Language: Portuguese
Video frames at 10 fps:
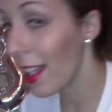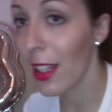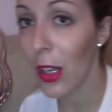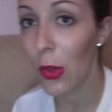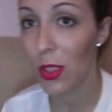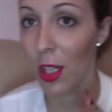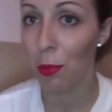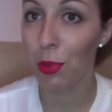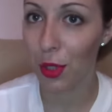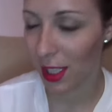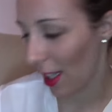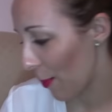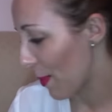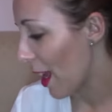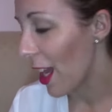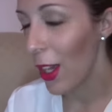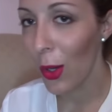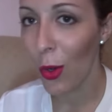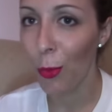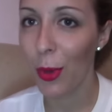Ainda não o usei porquê?
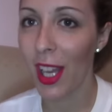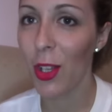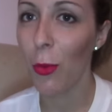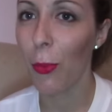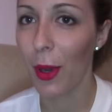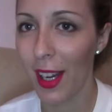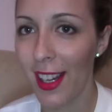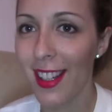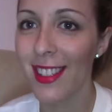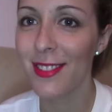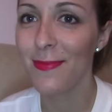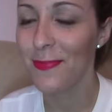Eu comprei-o para